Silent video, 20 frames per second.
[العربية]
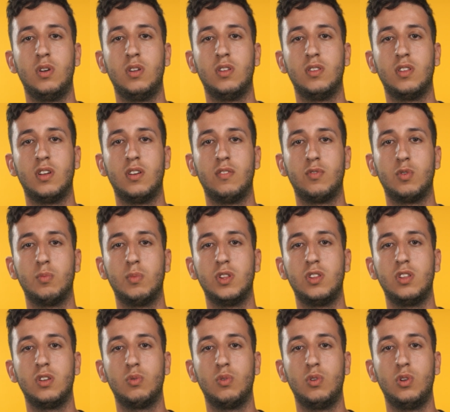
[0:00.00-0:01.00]
تاع
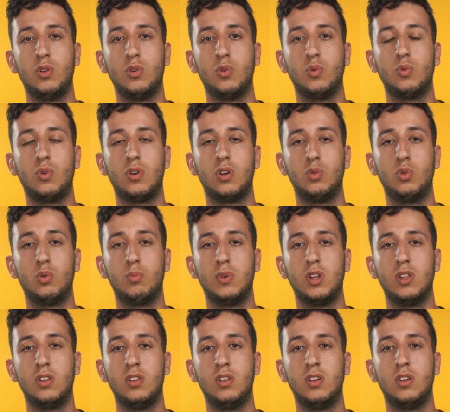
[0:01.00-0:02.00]
انفورماتيك واللي هو
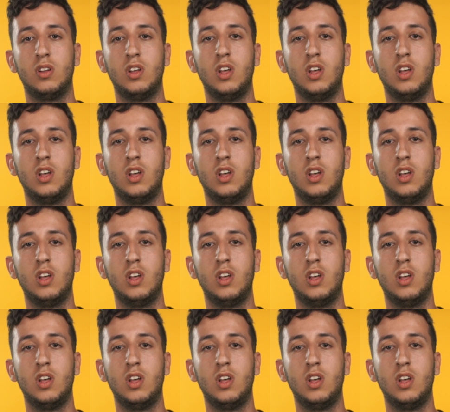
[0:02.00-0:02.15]
دومين